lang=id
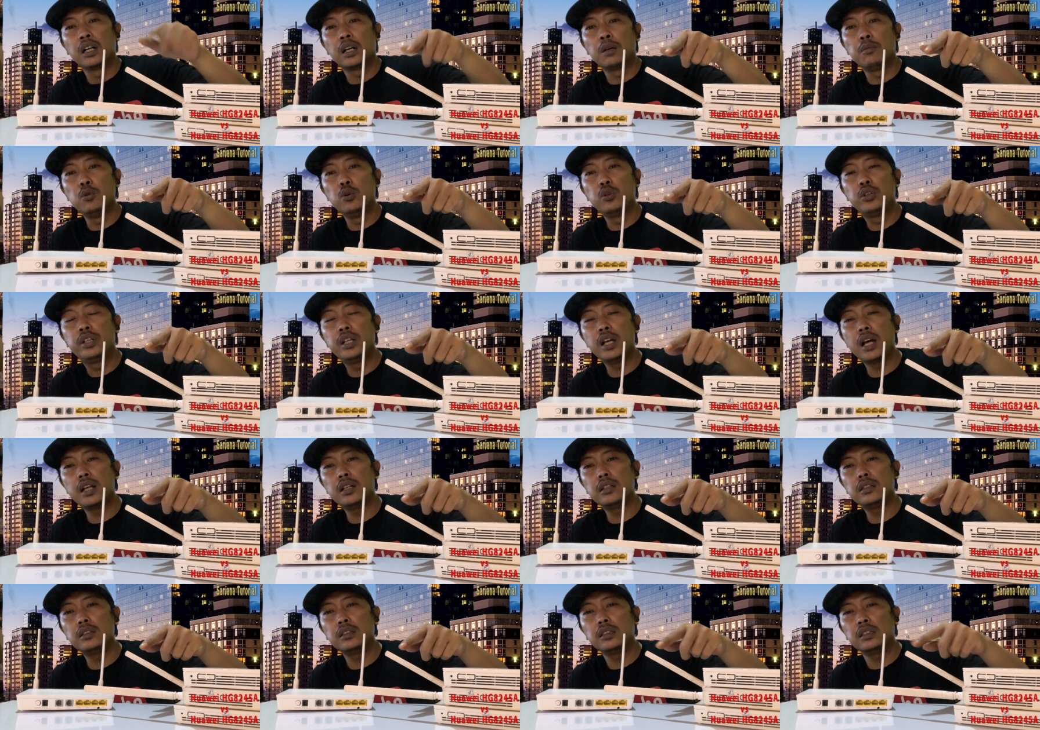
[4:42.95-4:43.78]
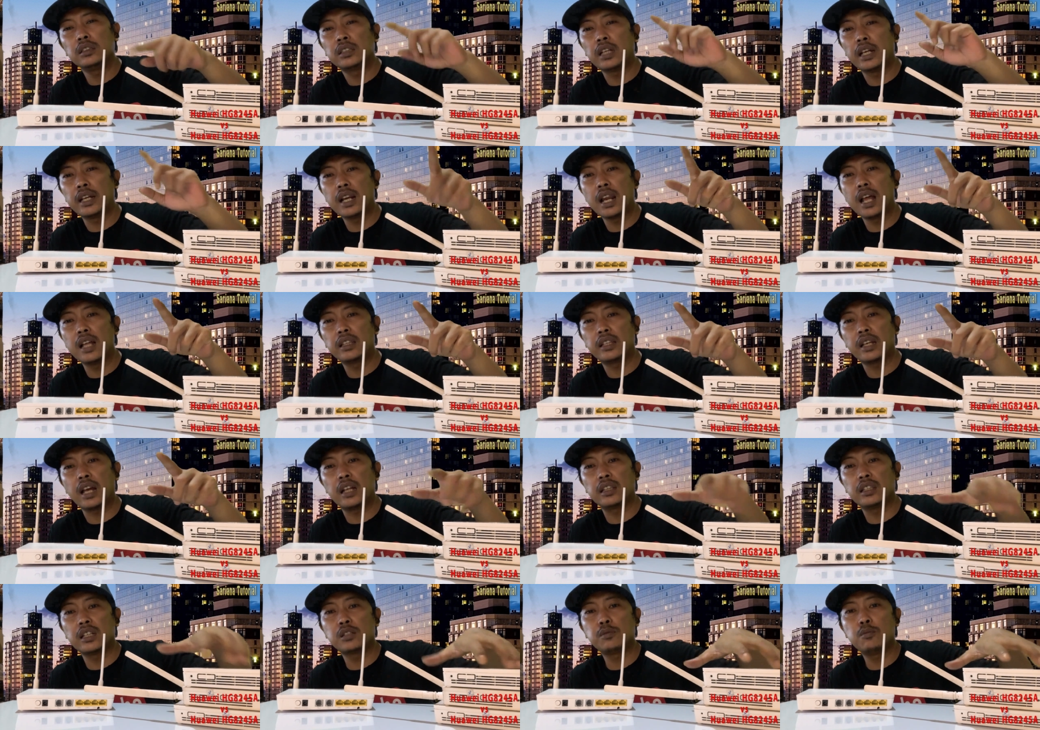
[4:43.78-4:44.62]
kemudian saya
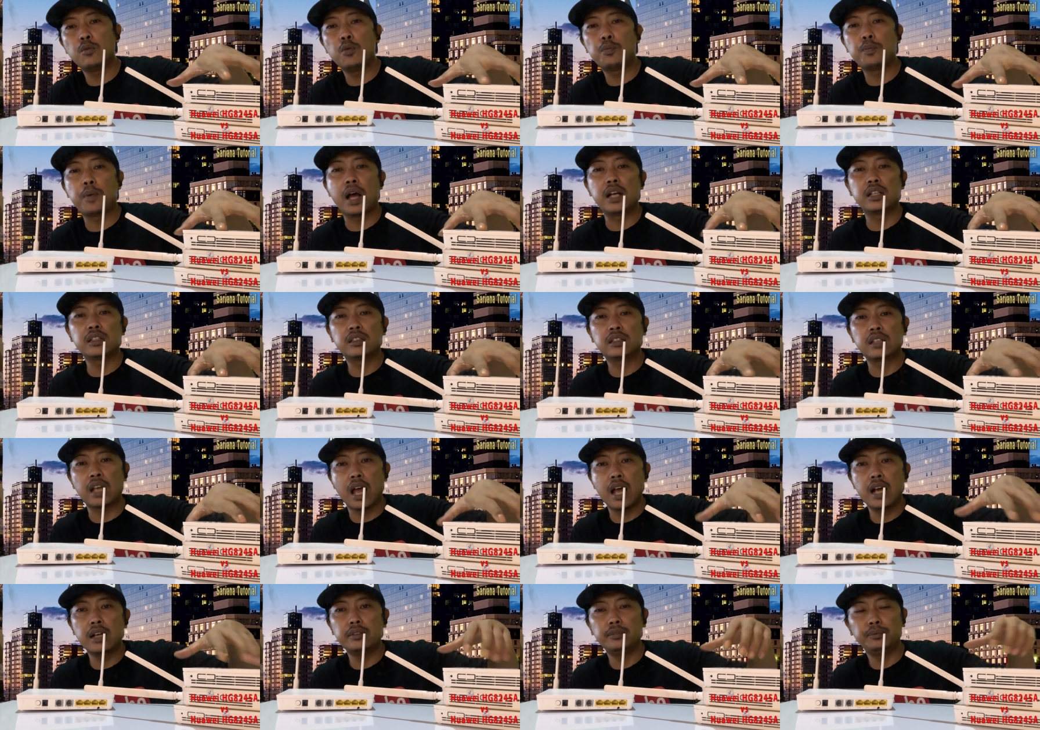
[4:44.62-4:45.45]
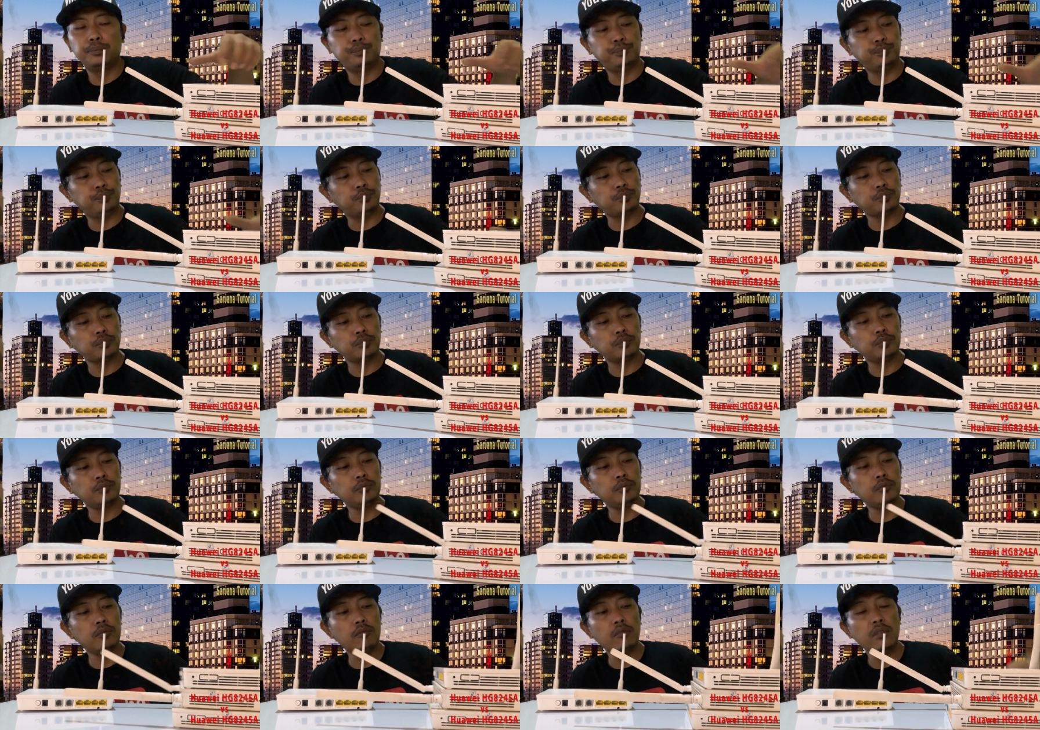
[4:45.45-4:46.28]
lantai atas mau pasang
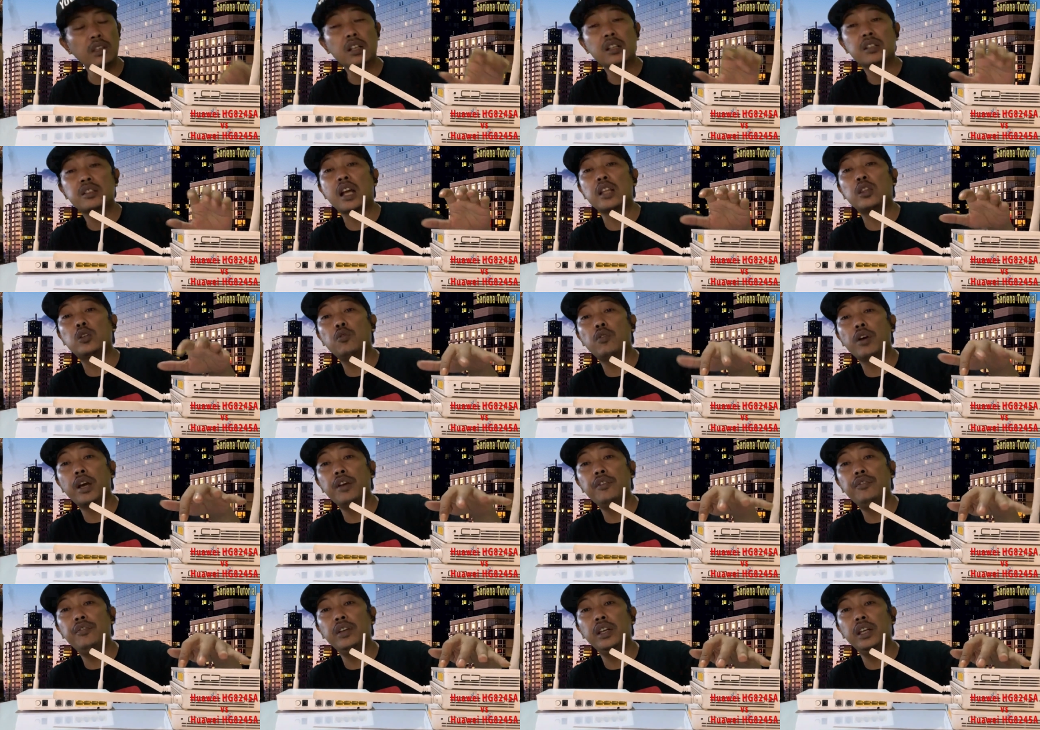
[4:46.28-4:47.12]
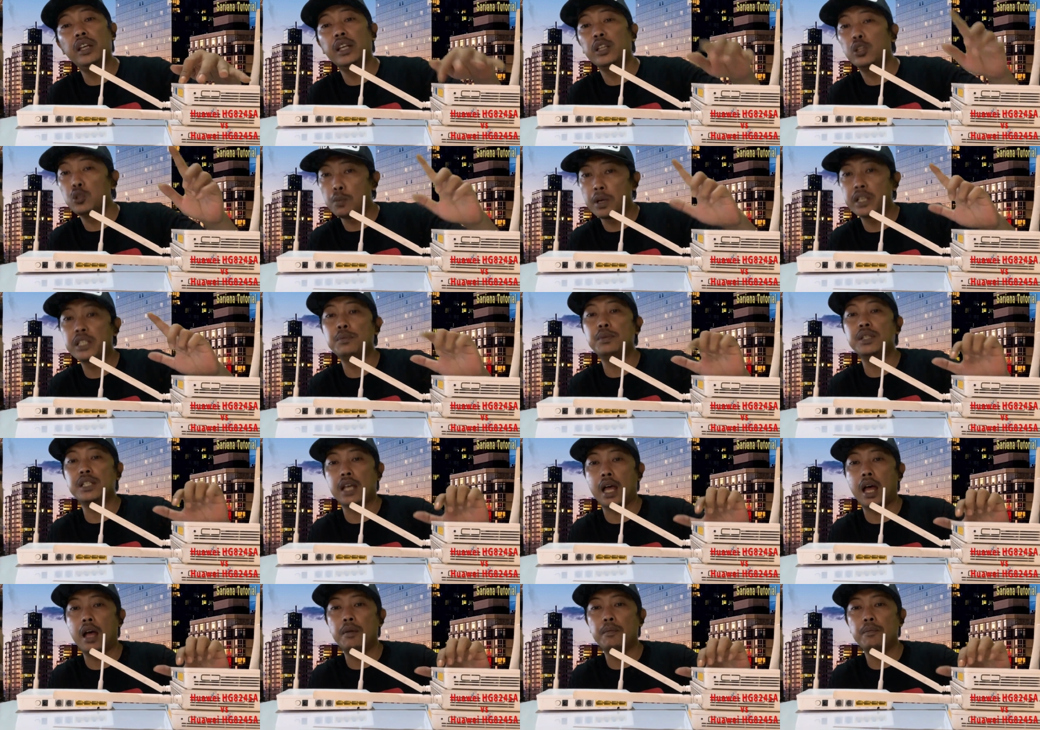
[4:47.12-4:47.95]
satu wifi itu masih
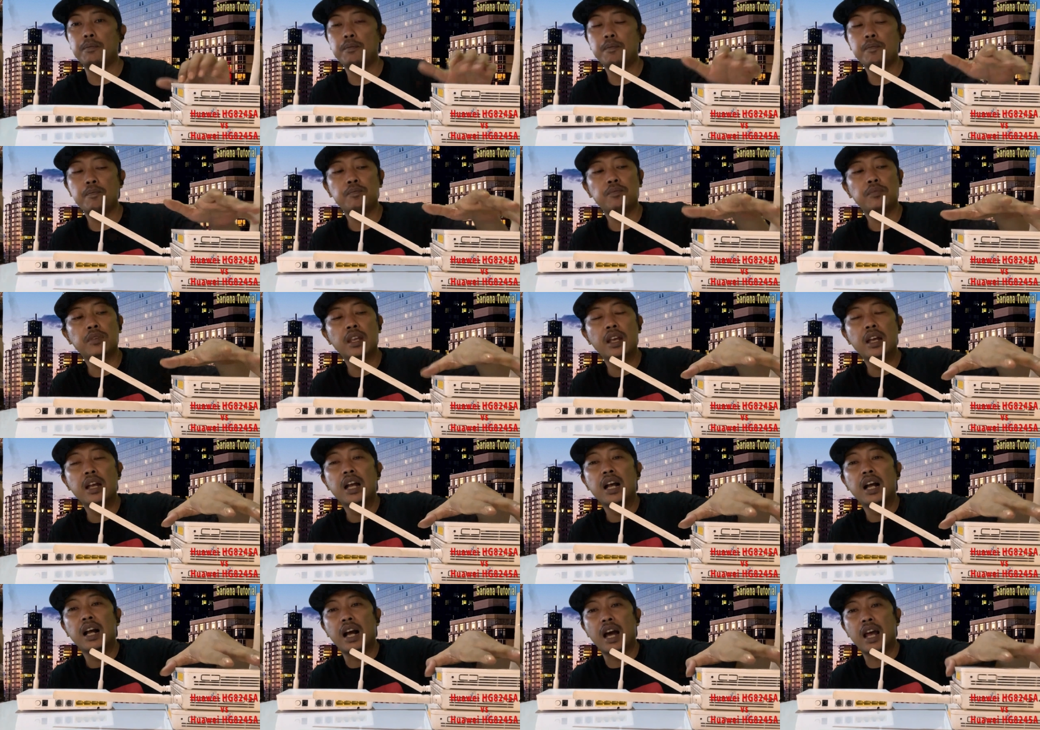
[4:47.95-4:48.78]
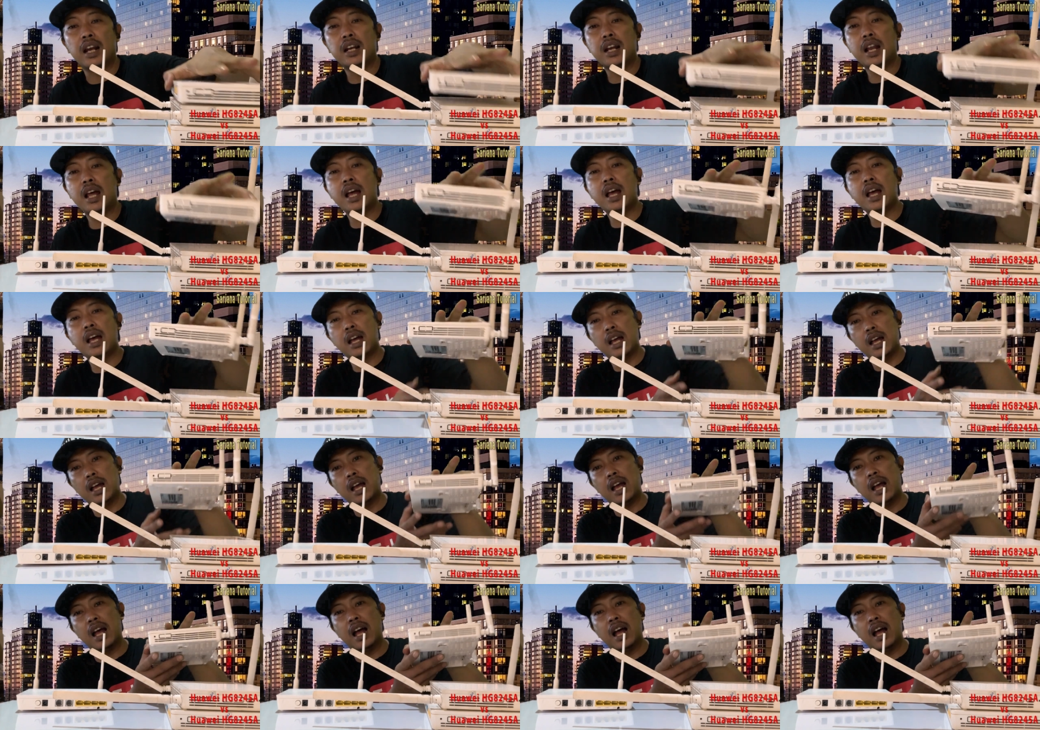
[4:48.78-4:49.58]
bisa karena